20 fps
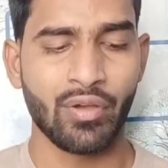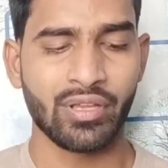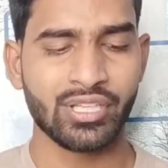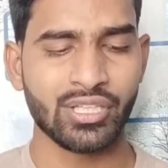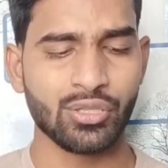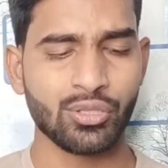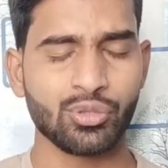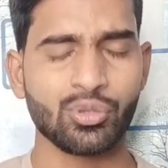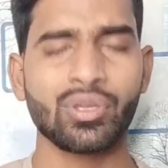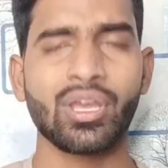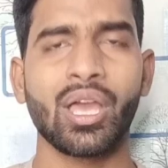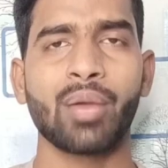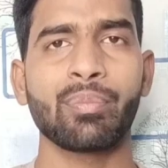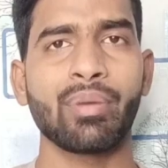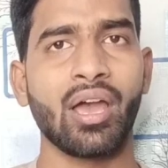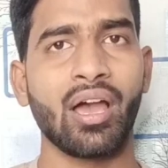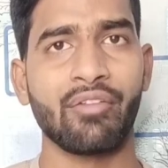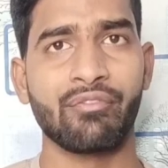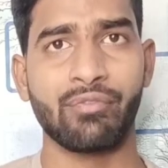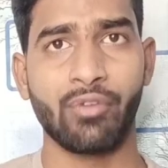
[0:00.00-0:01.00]
वैसे दोस्तों यहाँ
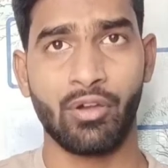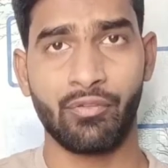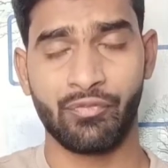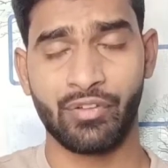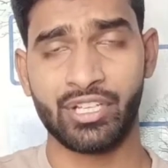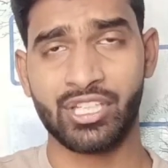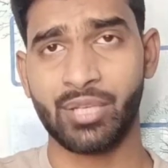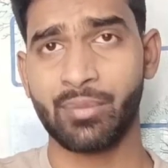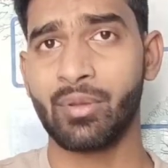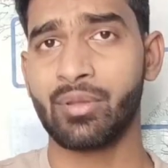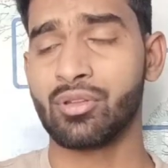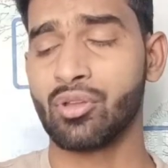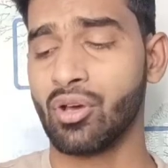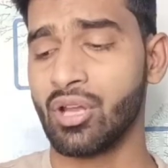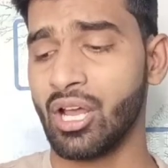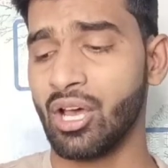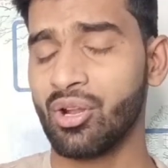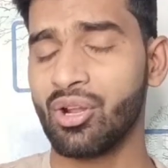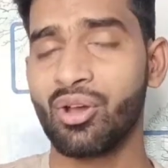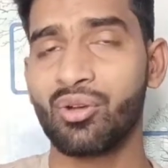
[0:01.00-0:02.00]
पे आप फिर से मैं
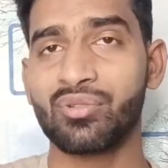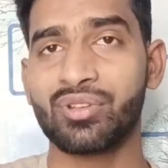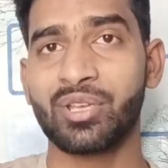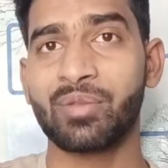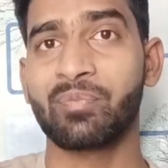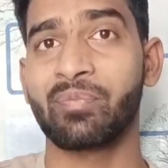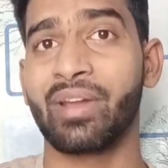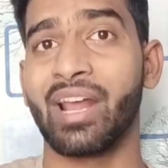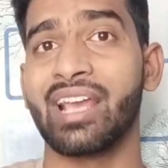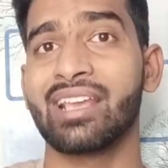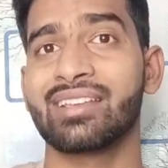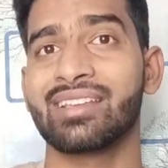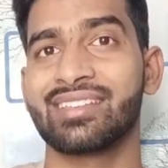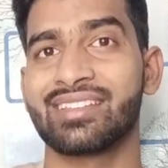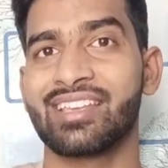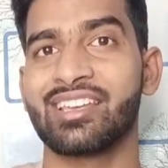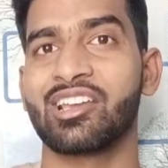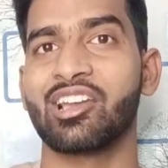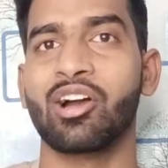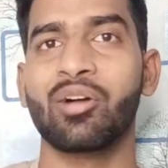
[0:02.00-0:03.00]
दोहरा रहा हूँ कि प्राइस
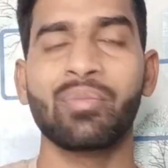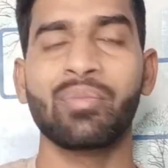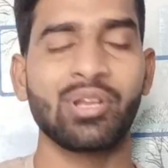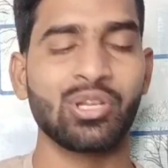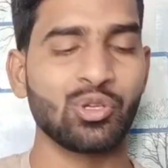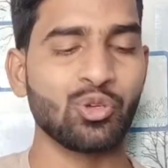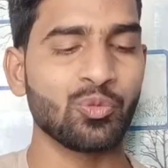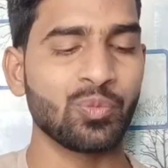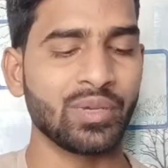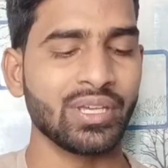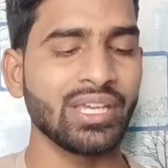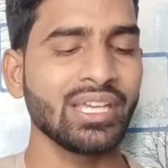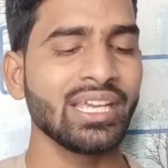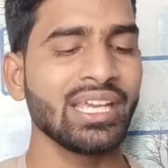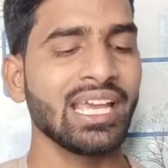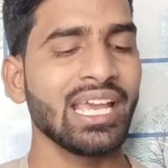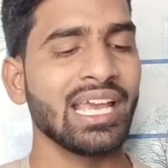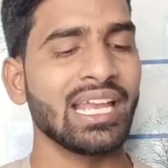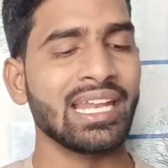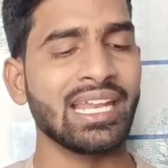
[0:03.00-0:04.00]
इसकी कम है लूप की
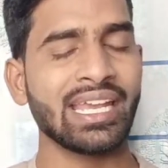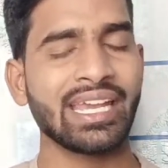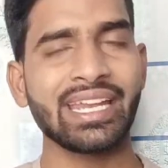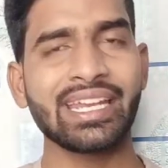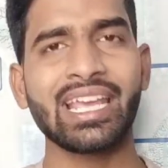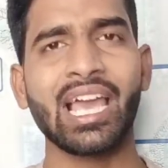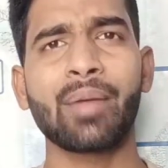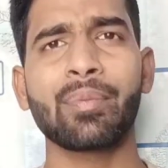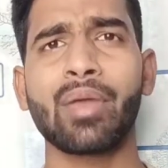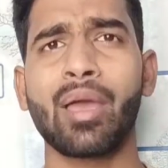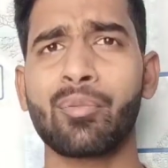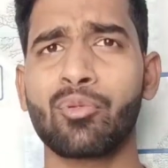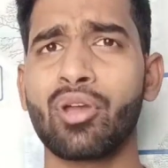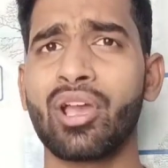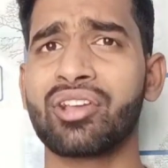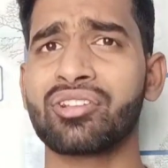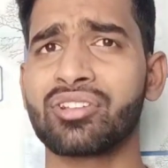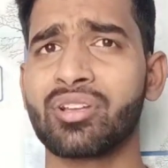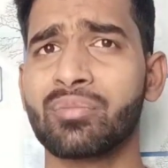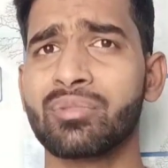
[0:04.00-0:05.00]
लेकिन यहाँ पे आपको
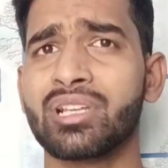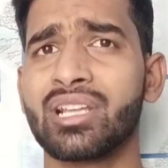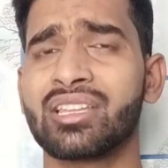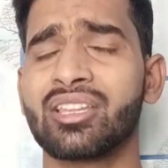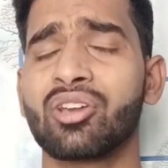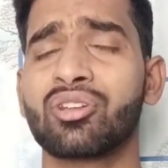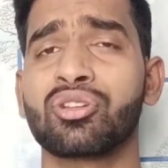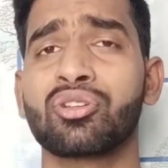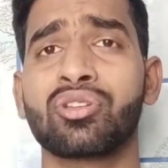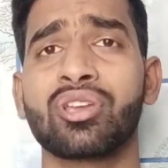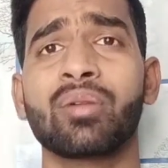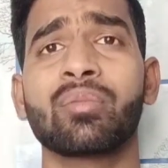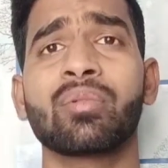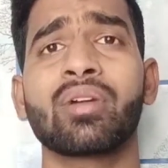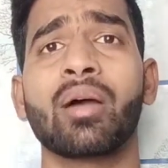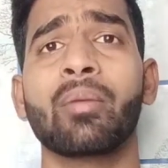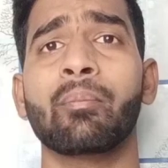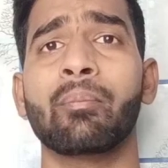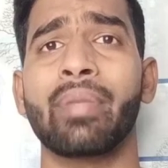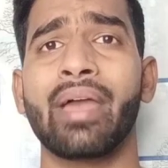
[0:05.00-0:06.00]
एक्स्ट्रा मिल जाता है और क्योंकि हम
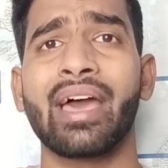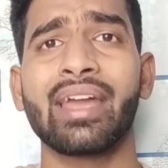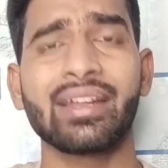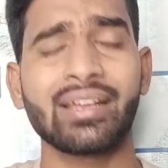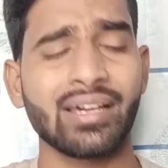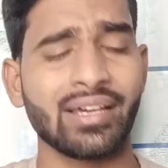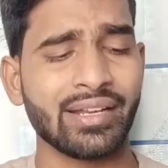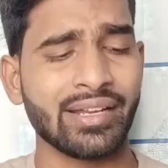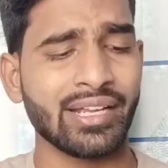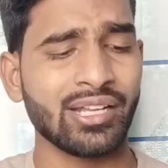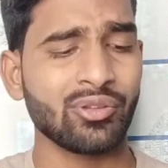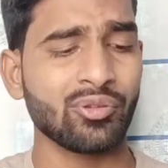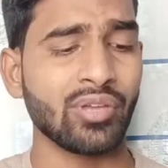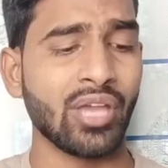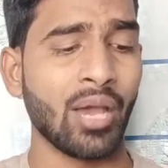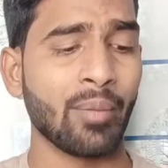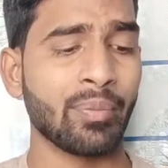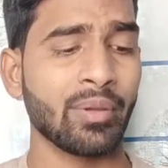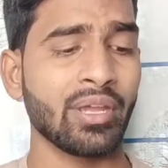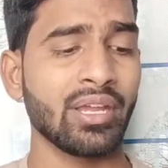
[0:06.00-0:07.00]
कंपेयर कर रहे हैं तो
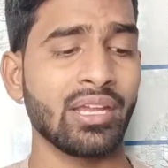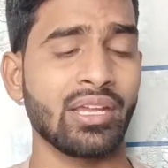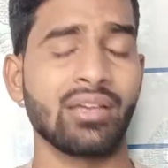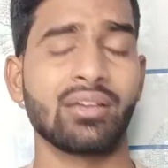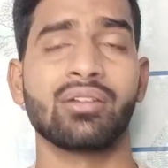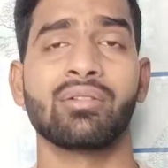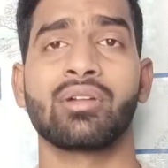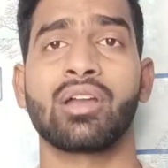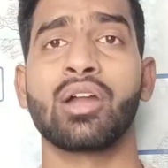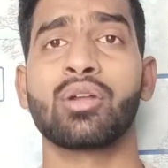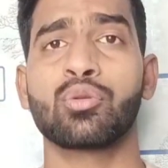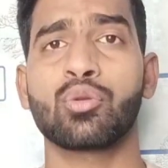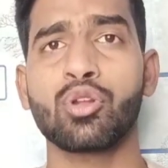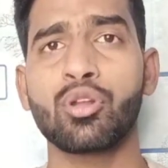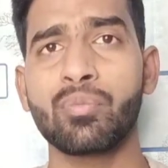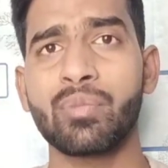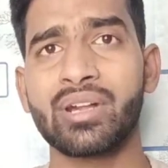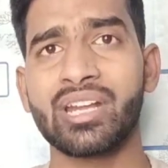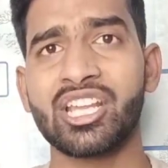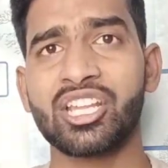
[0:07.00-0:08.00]
यहाँ पे
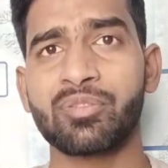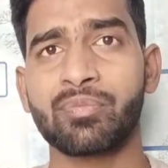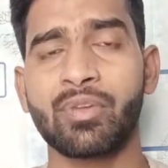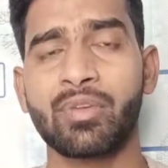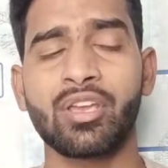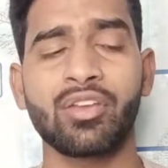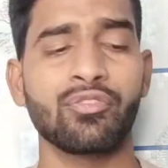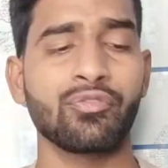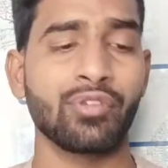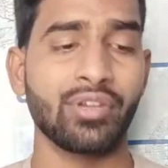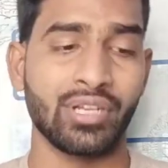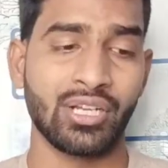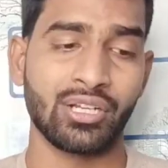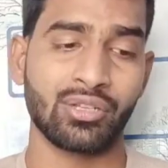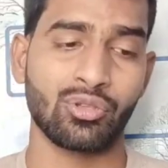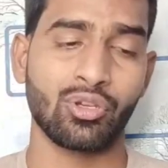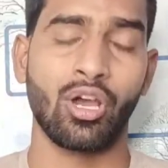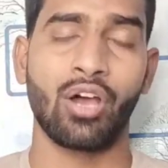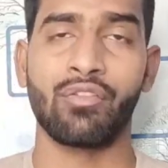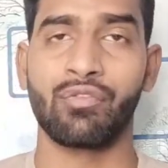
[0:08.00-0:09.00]
कंट्रोल बटन में विनर
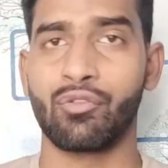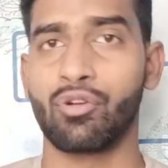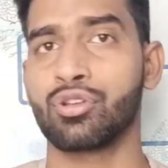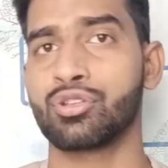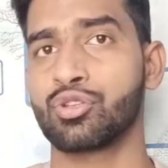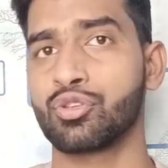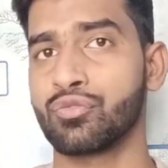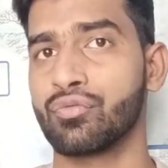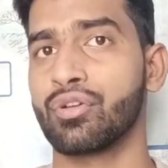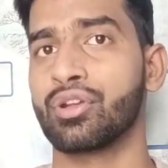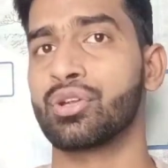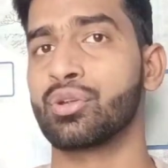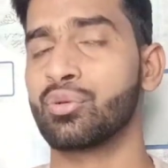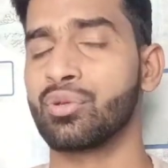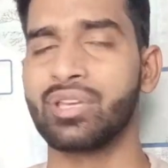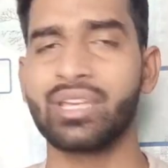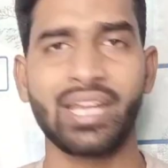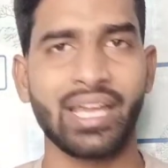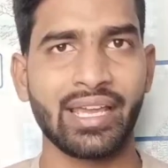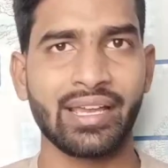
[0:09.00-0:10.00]
तो ऑफकोर्स टू फोर टू
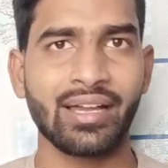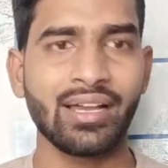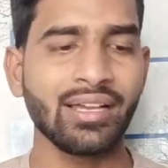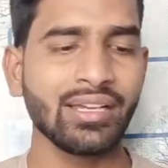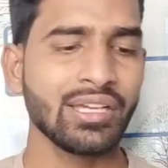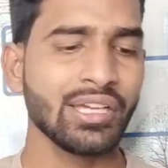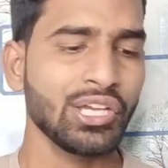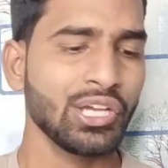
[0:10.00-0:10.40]
ही रहेगा